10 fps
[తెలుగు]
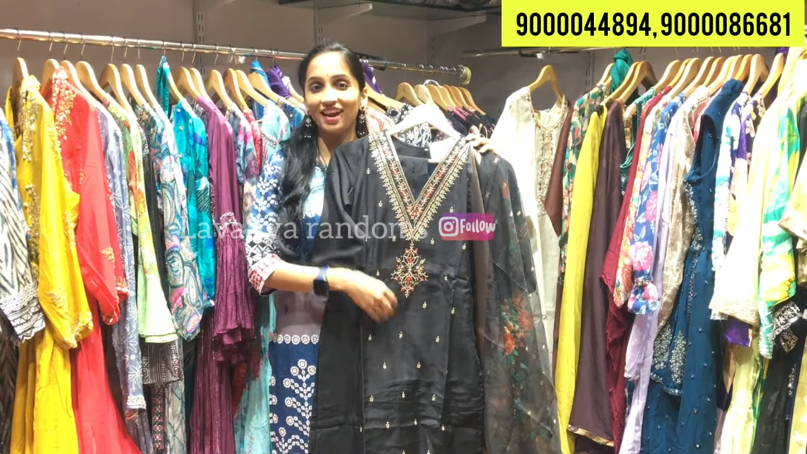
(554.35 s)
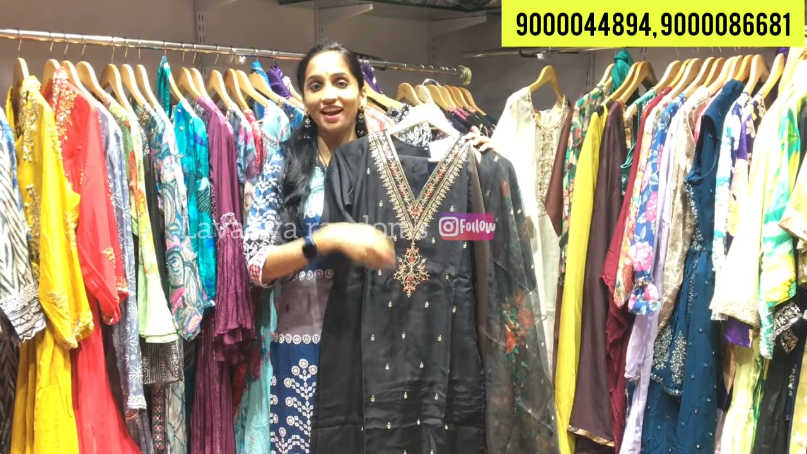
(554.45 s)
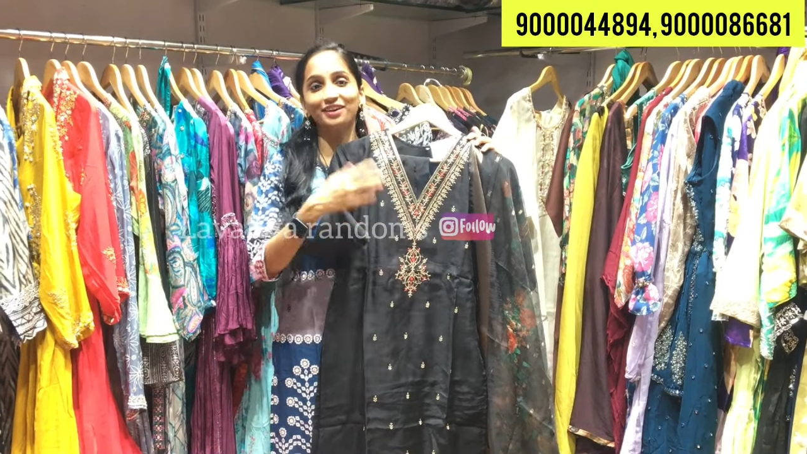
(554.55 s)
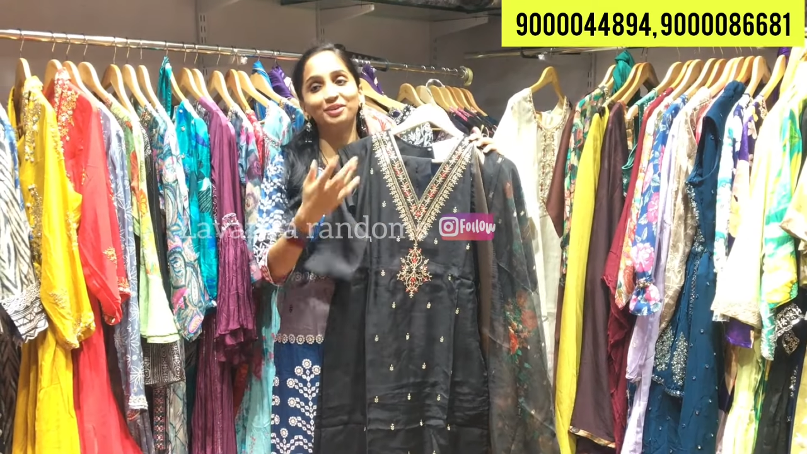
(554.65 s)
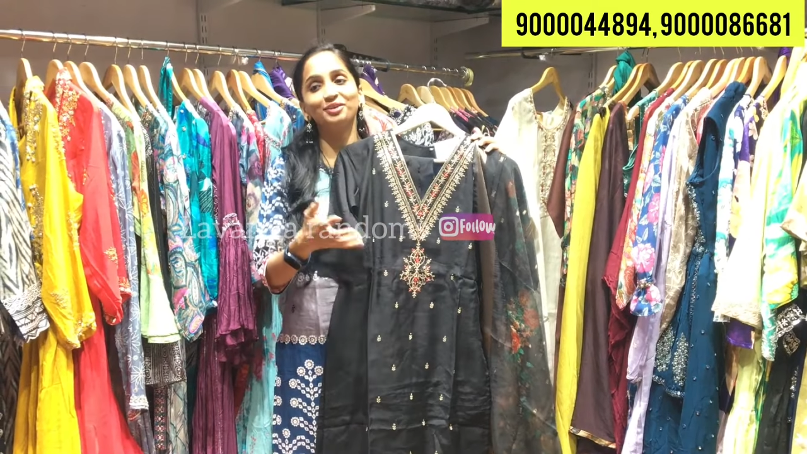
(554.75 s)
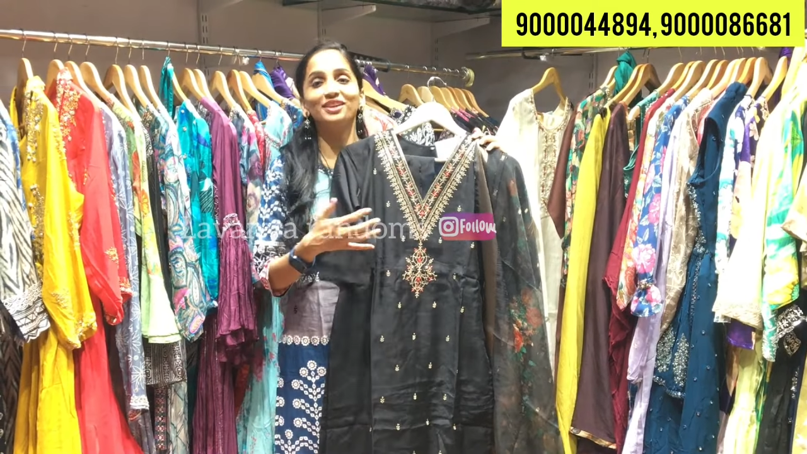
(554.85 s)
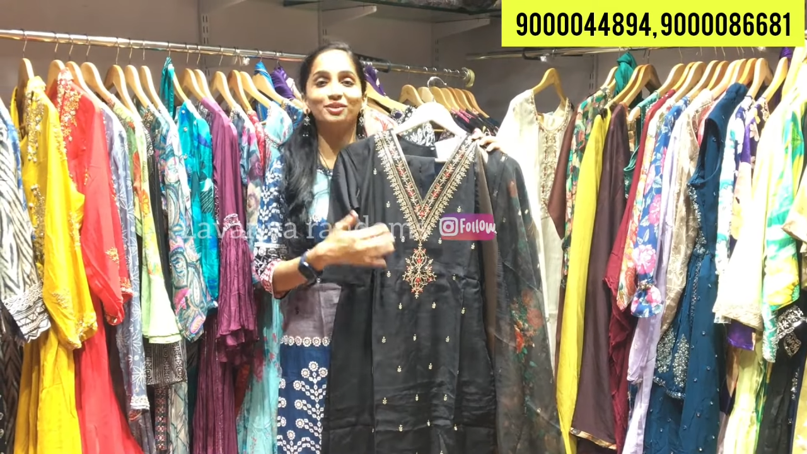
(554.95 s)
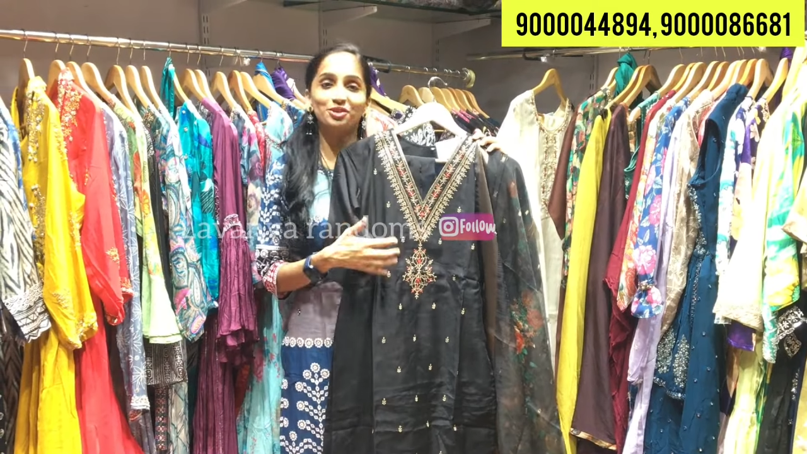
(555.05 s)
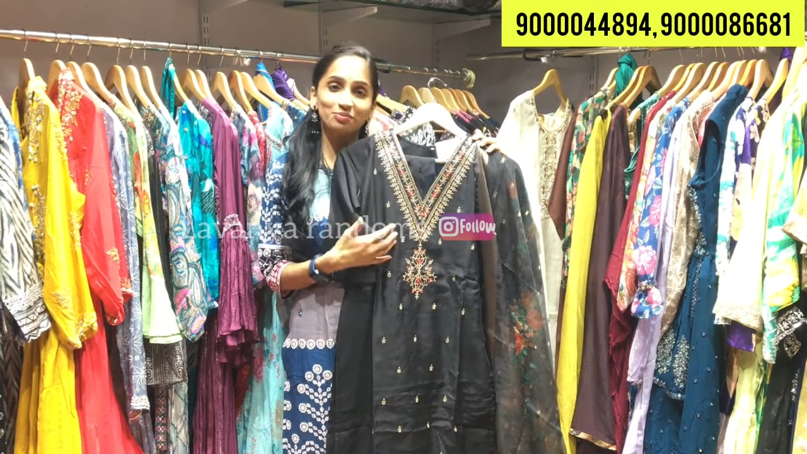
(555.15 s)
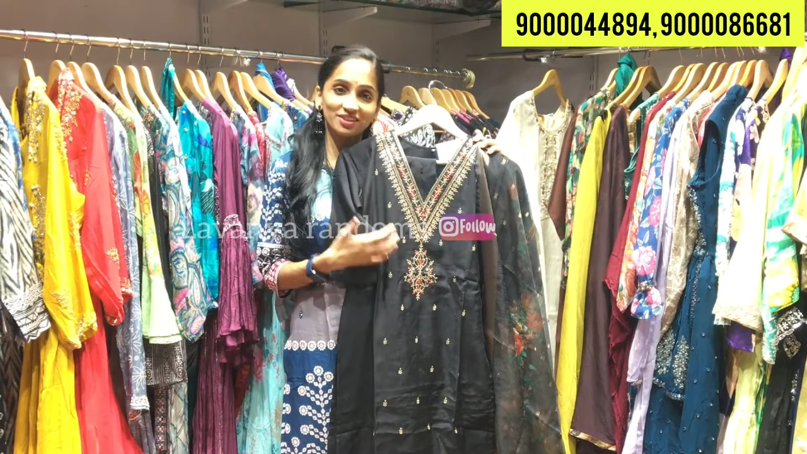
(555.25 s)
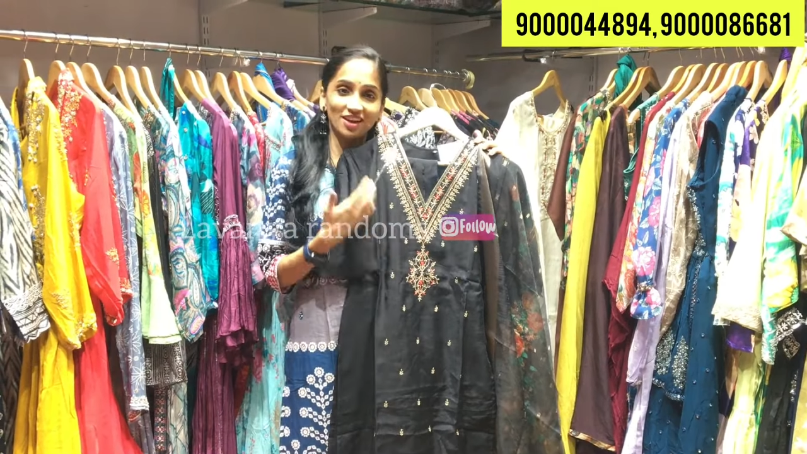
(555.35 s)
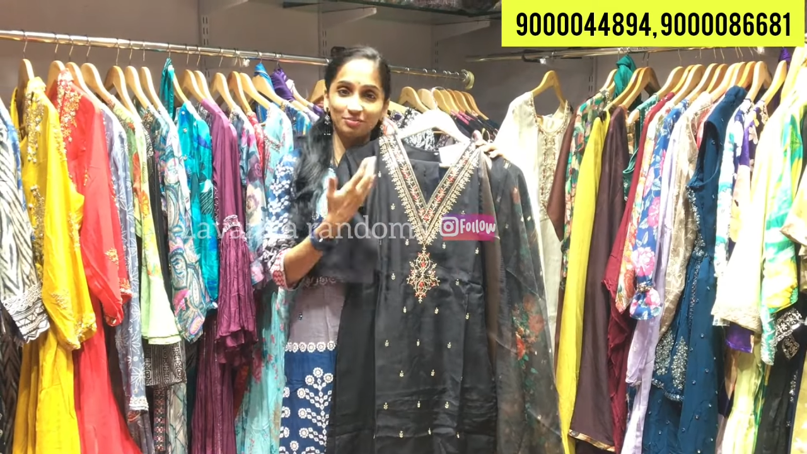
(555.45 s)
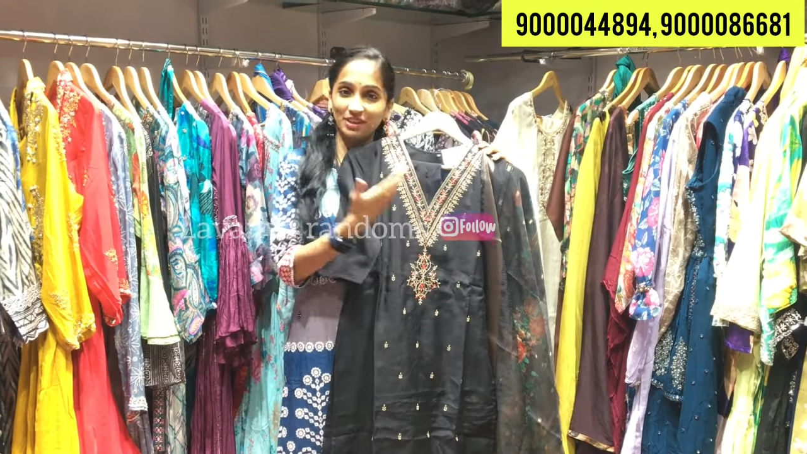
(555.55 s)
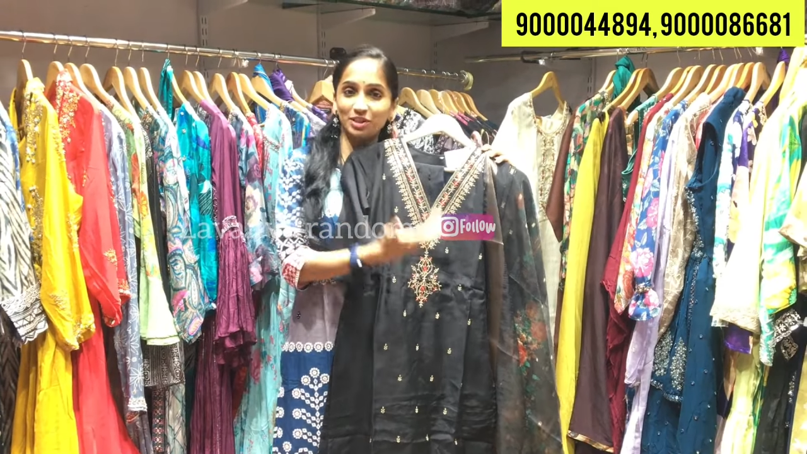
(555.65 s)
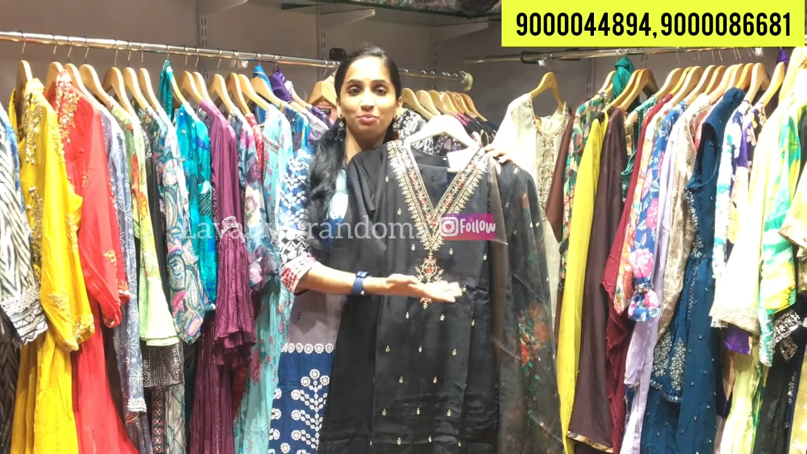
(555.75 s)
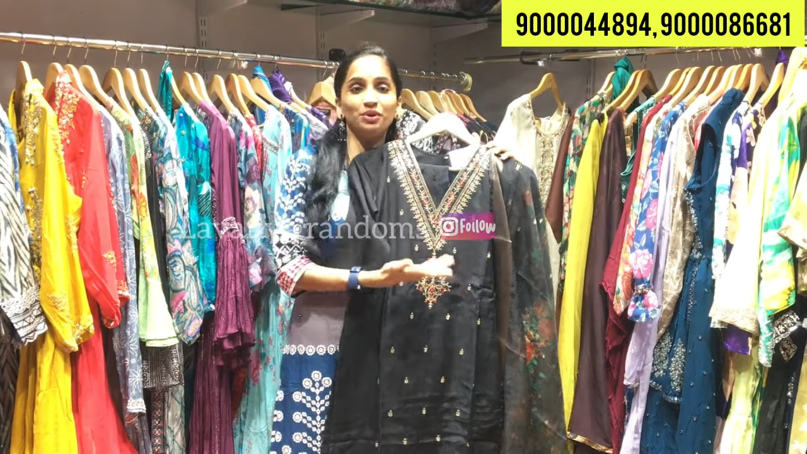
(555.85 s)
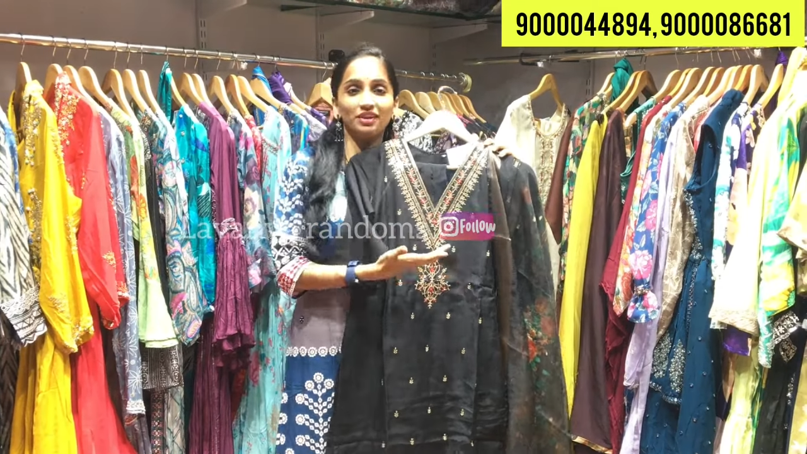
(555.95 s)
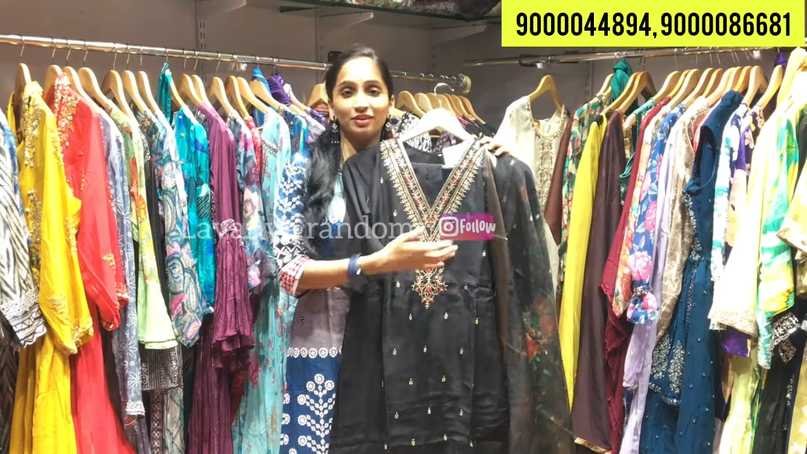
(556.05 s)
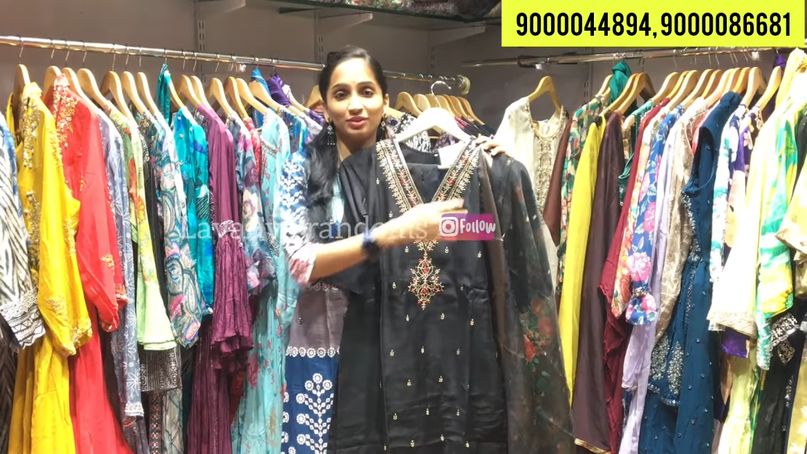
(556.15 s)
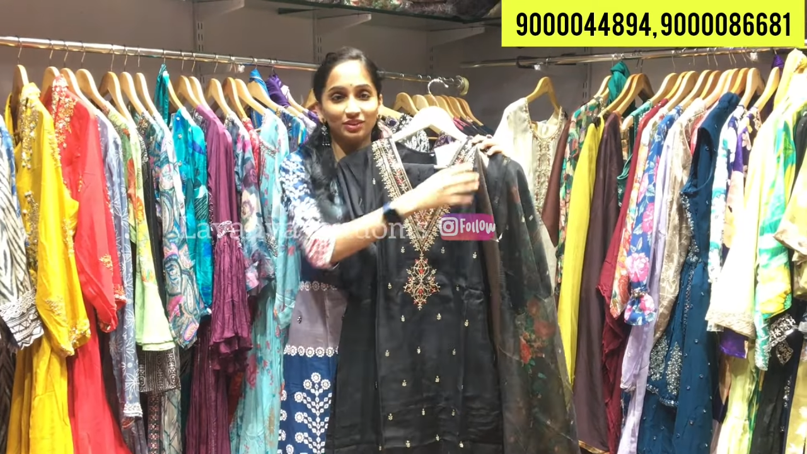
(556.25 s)
అయినా కూడా ఇంకొంచెం స్టాక్
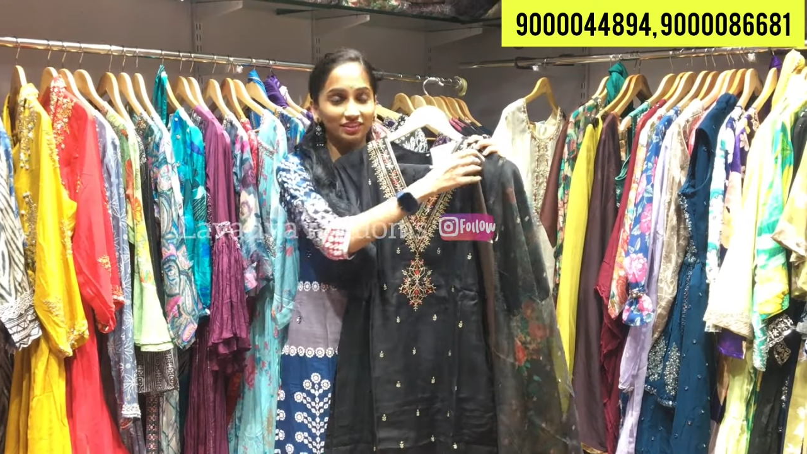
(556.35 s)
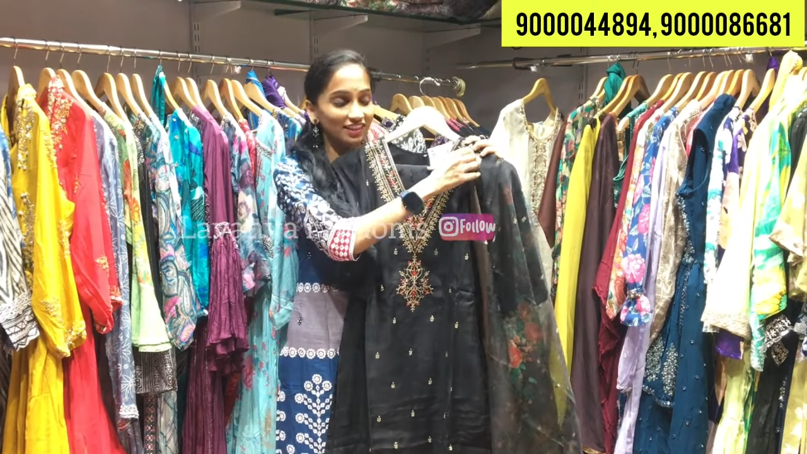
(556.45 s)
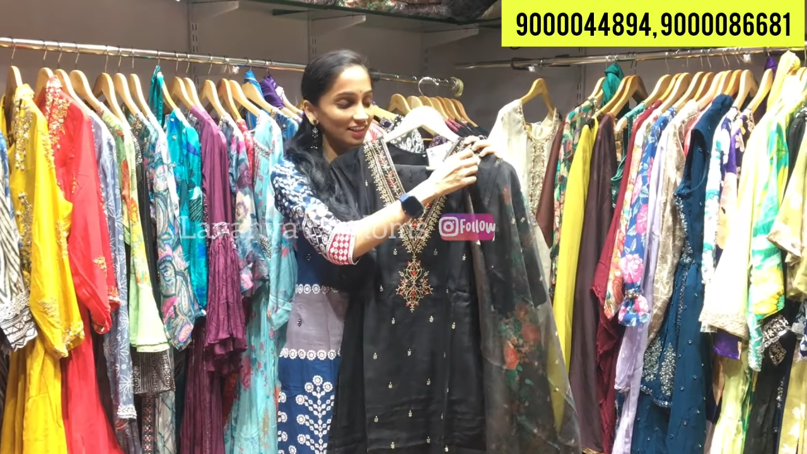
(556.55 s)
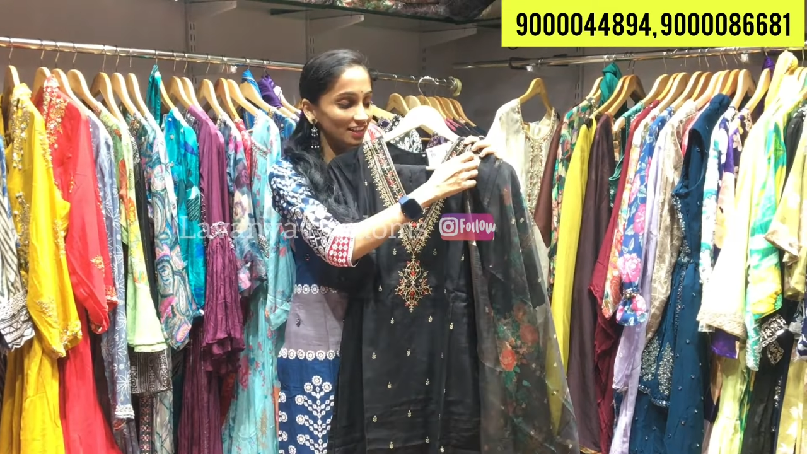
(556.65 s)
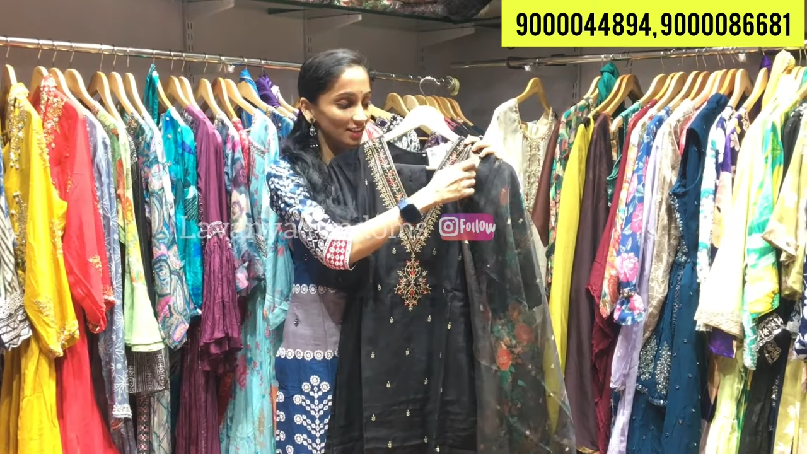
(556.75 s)
మిగిలిపోయే ఉంటుంది